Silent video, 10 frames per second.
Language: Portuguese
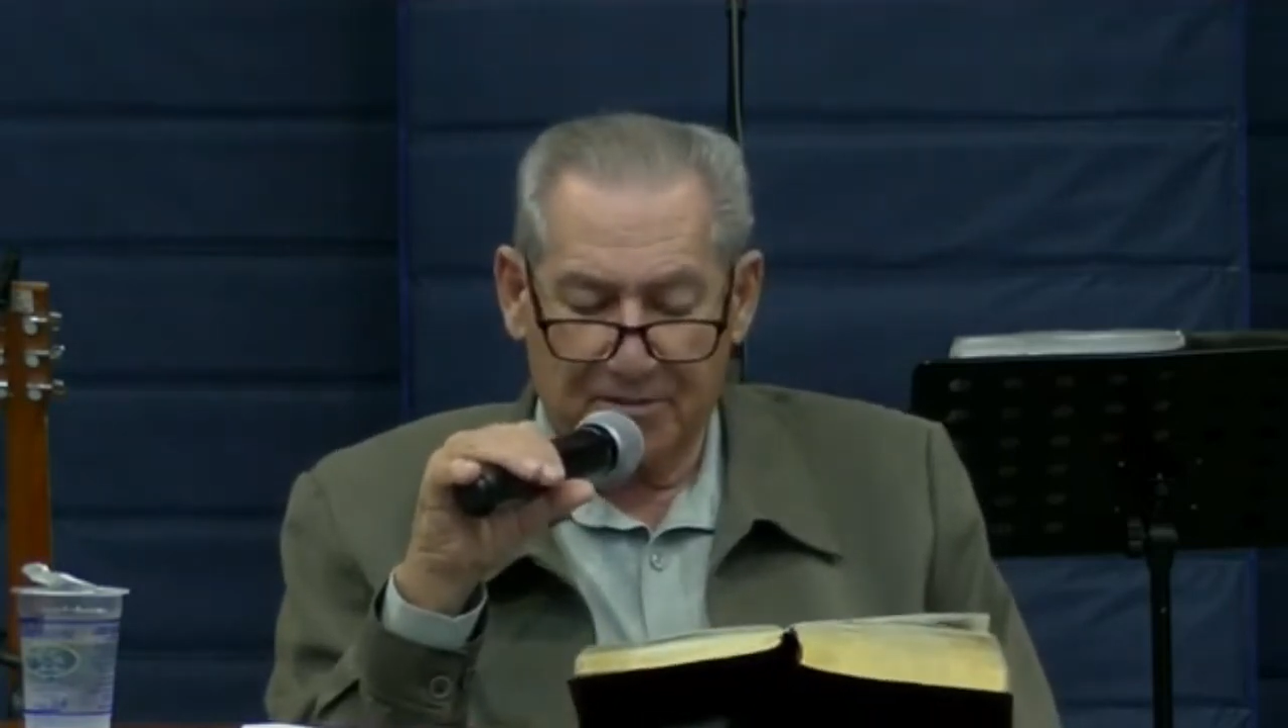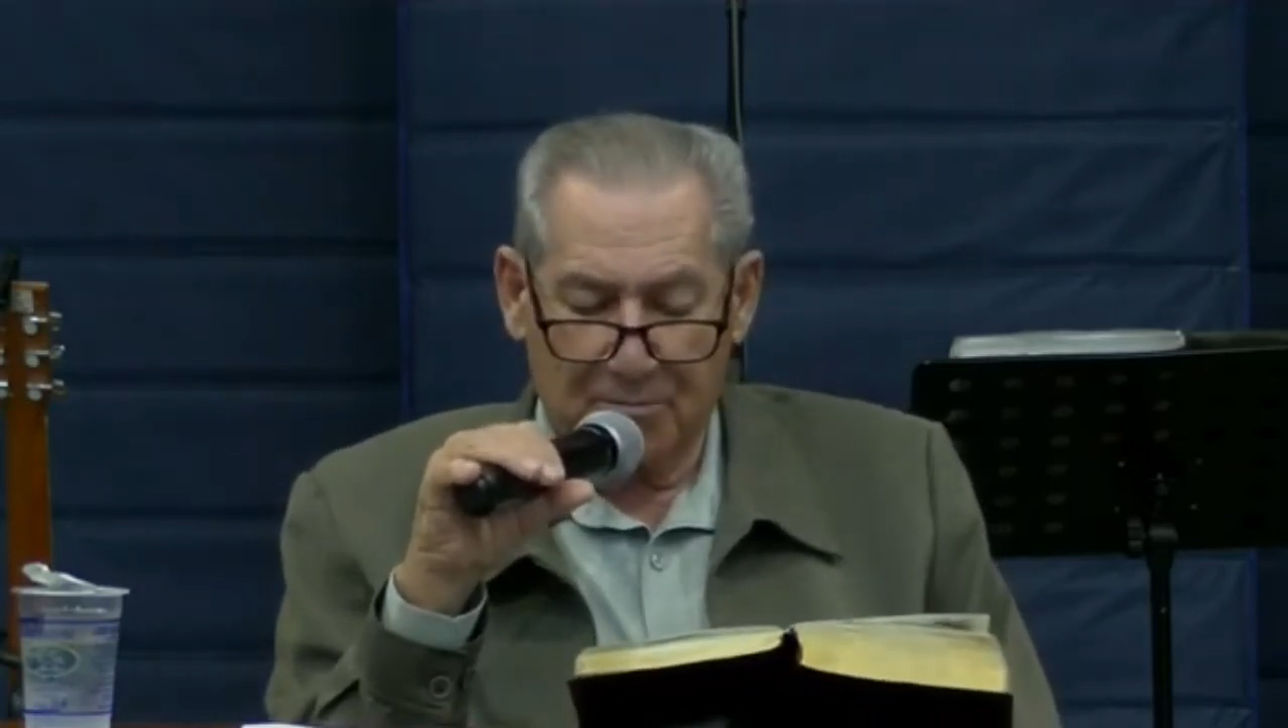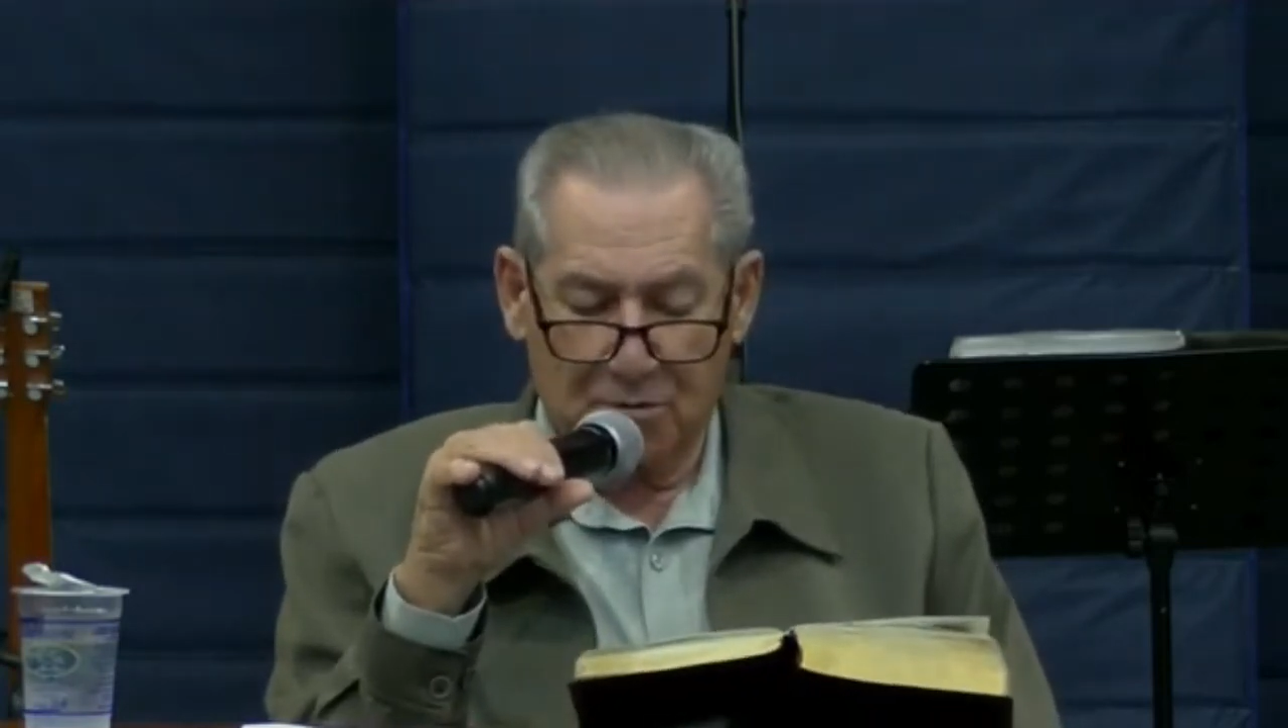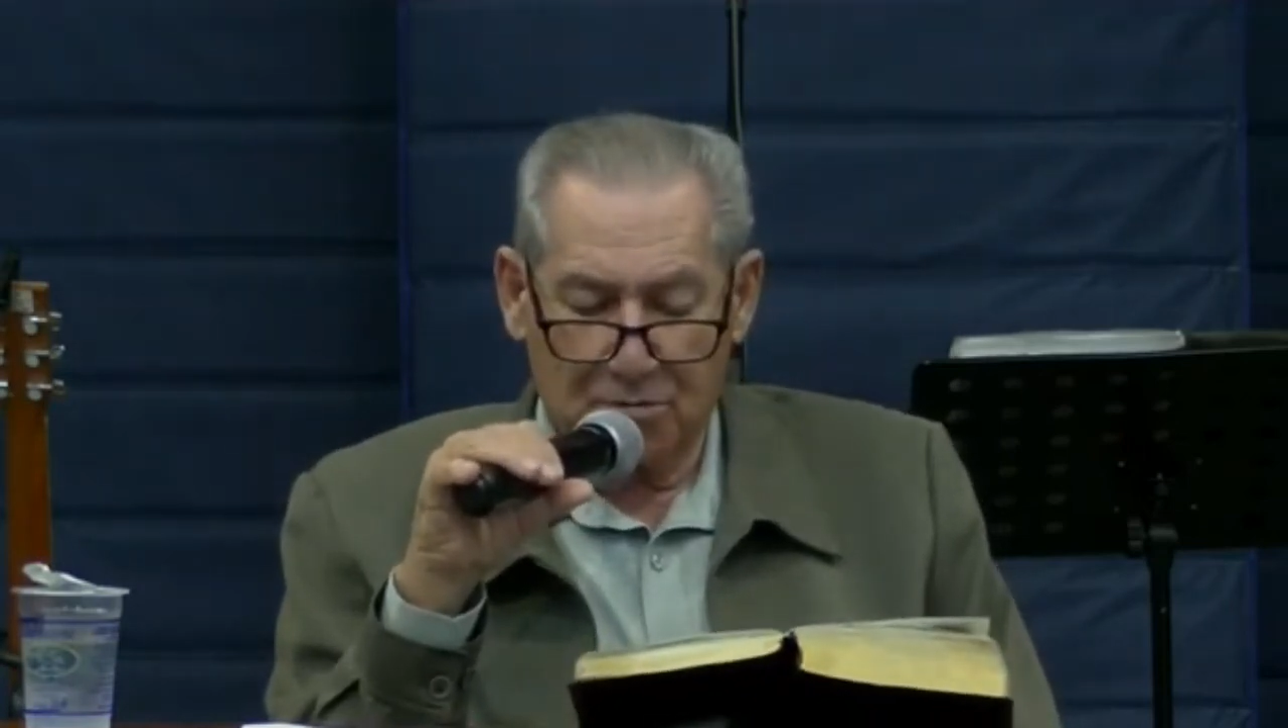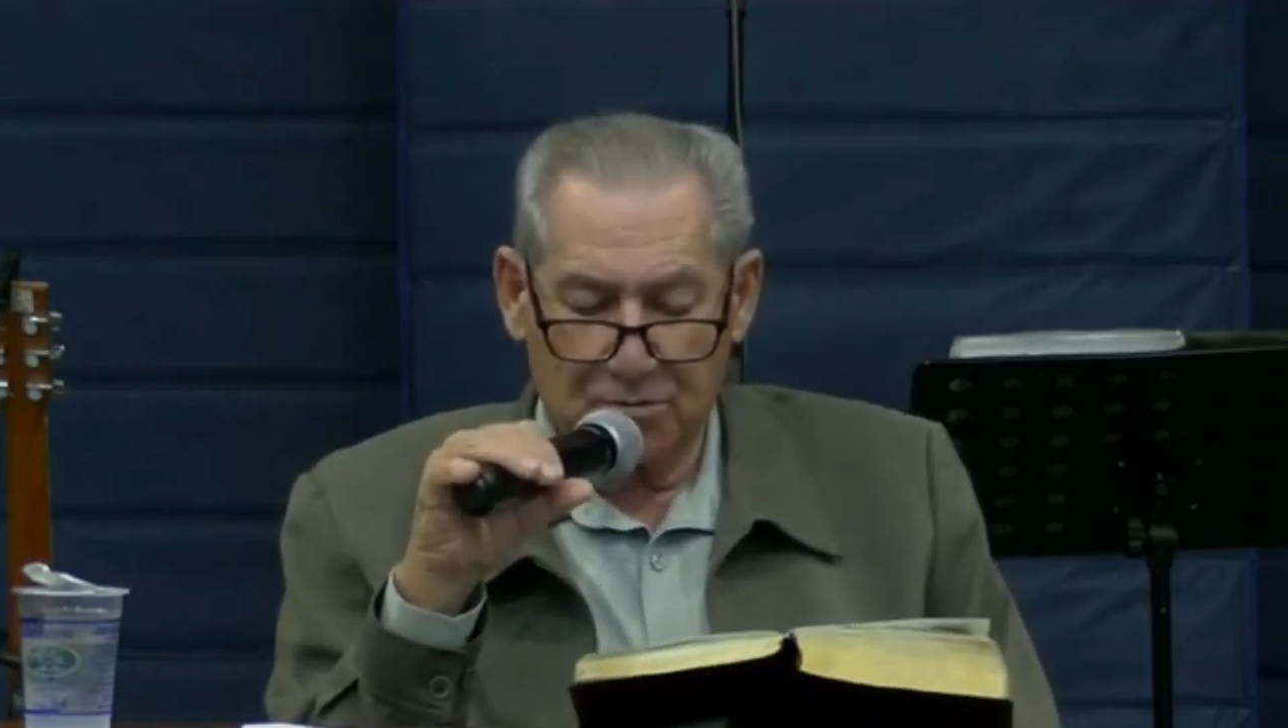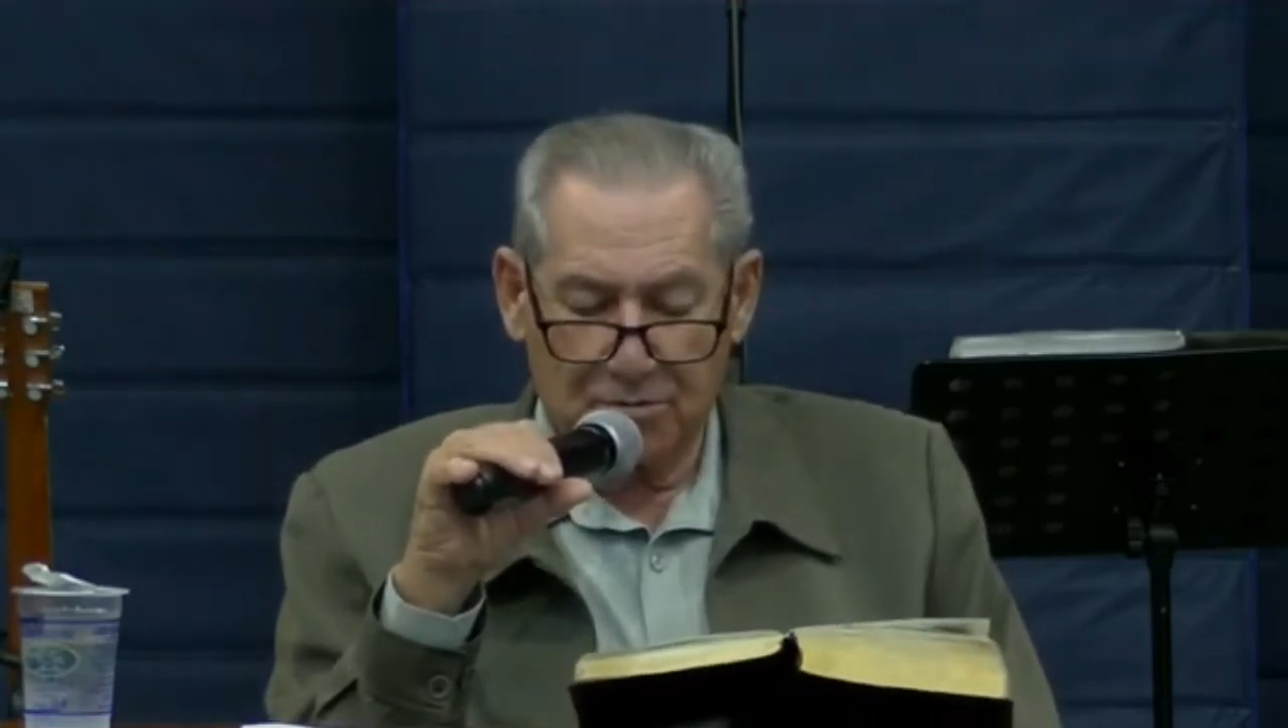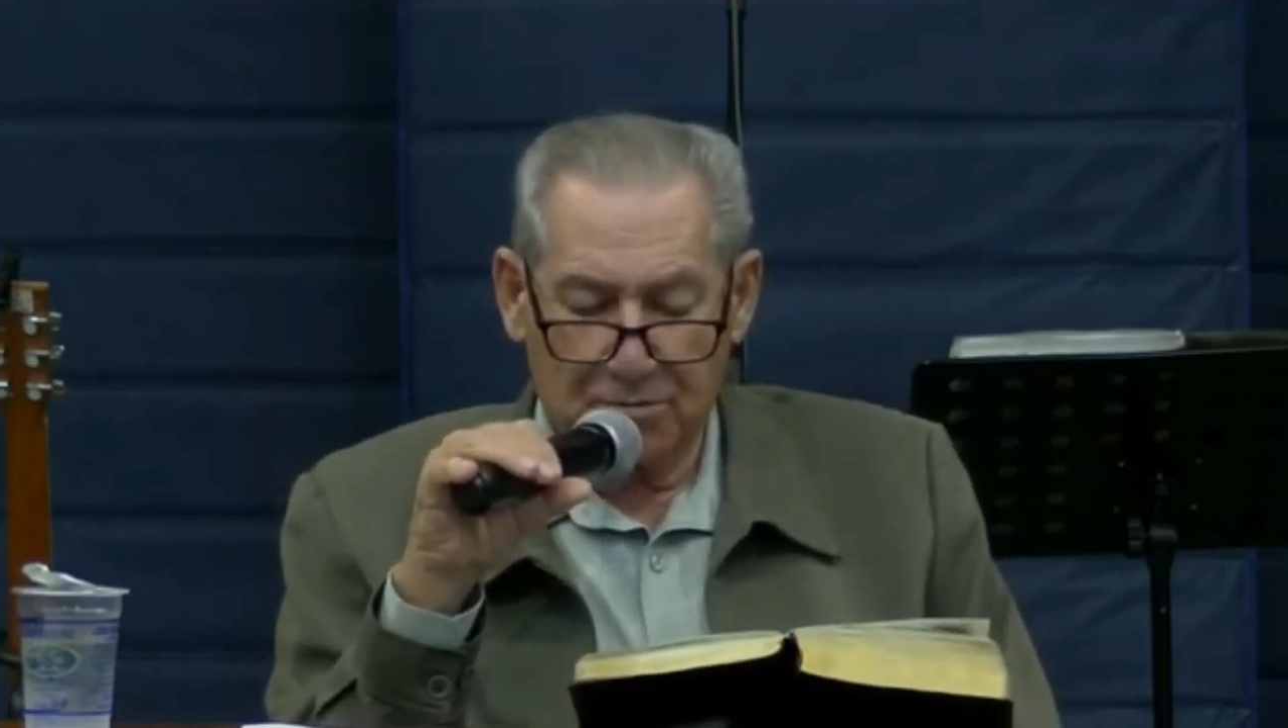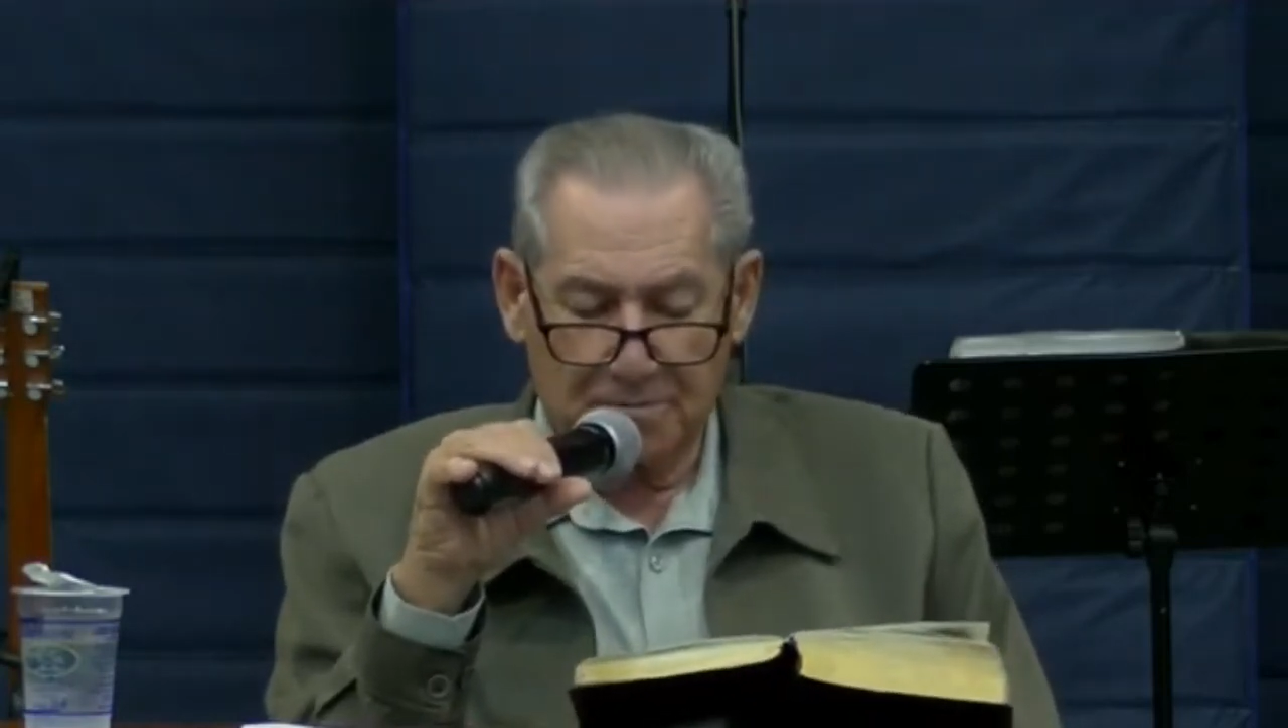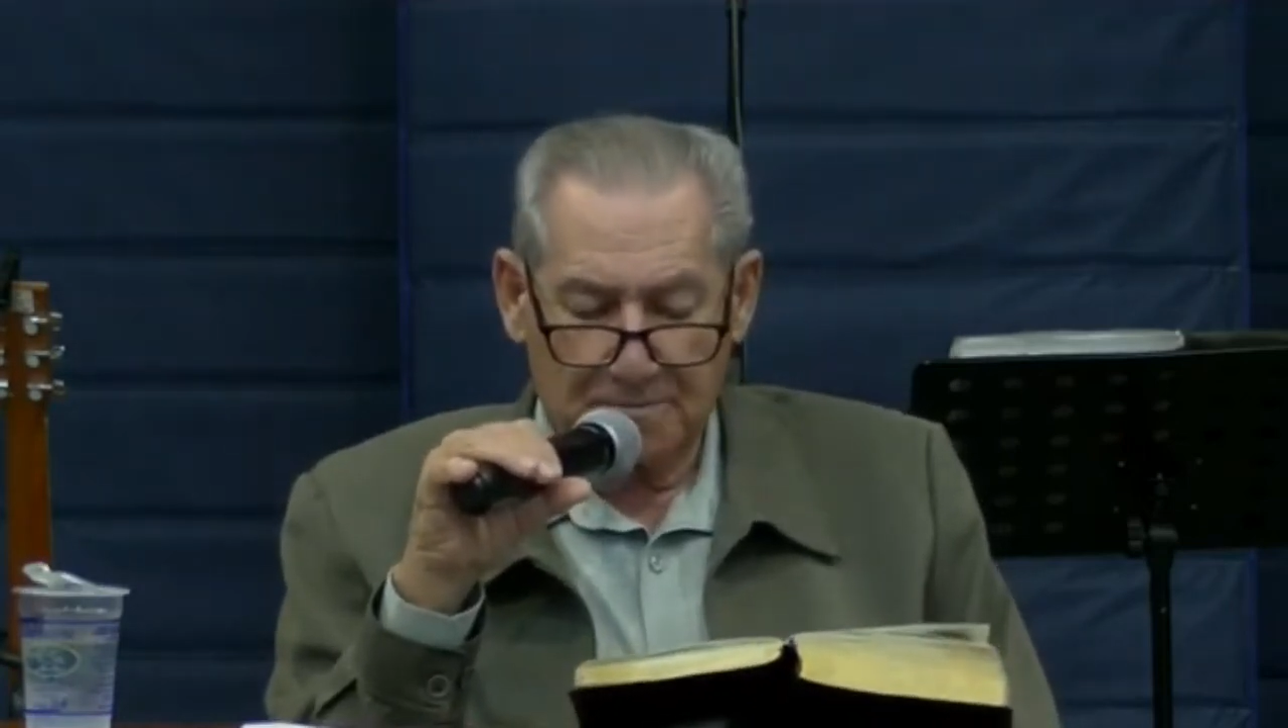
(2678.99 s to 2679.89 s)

mundo